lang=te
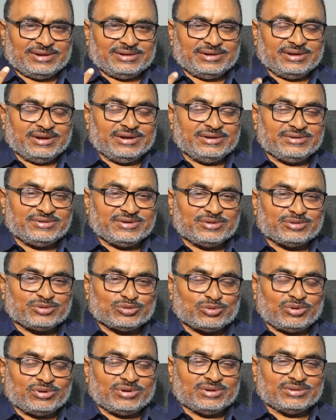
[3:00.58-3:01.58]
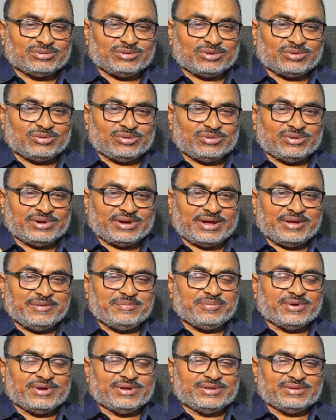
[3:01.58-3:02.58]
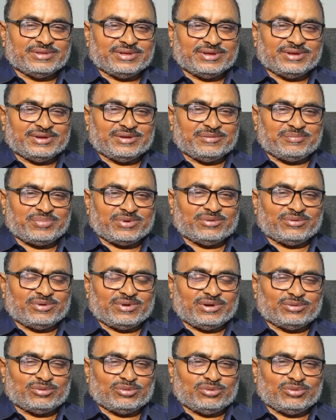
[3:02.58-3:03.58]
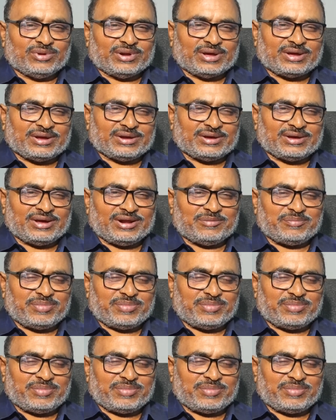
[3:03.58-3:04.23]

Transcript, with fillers: డిలీట్ చేసుకోవడంతో ఇక అయిపోయింది ఇప్పటి వరకు రకరకాల